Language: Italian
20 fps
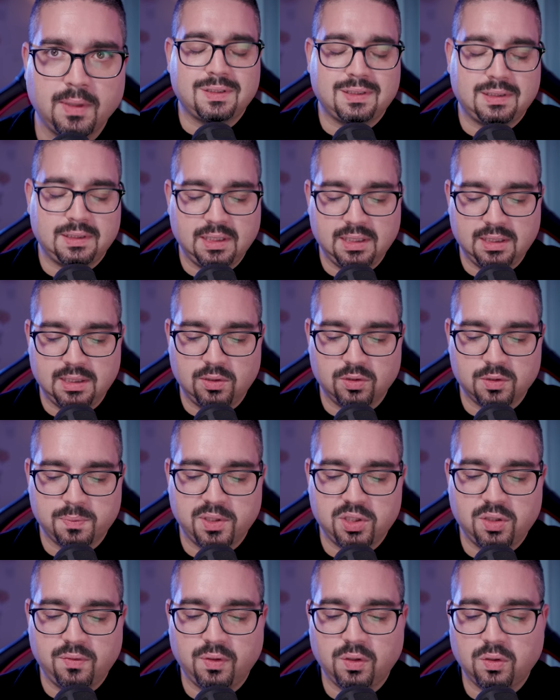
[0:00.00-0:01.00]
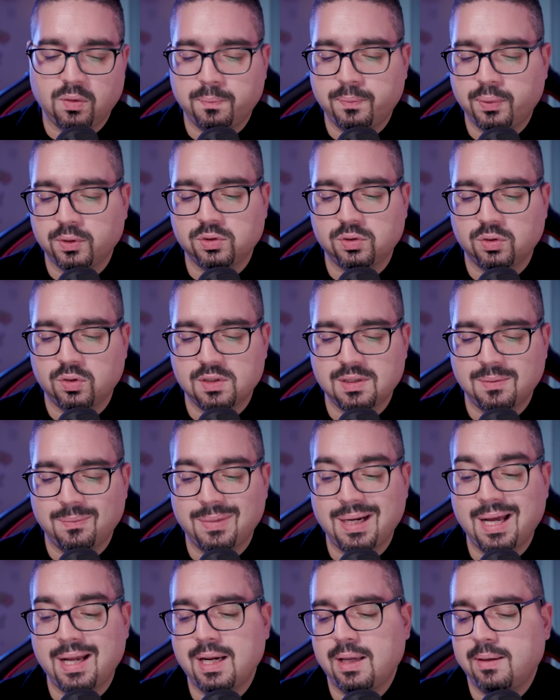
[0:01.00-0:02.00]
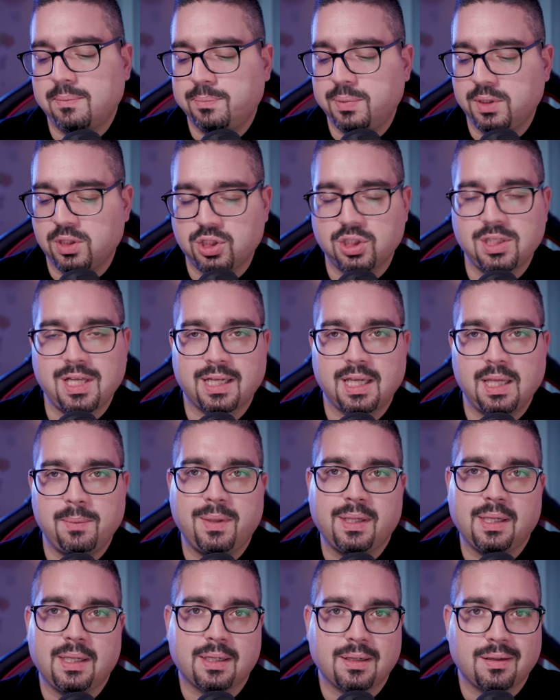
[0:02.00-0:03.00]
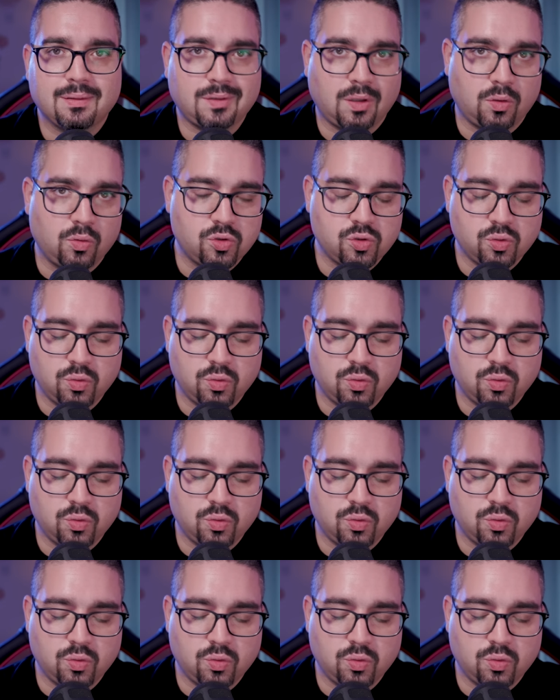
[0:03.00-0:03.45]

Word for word: Questi nello specifico possono sembrare PC da gaming, in realtà lo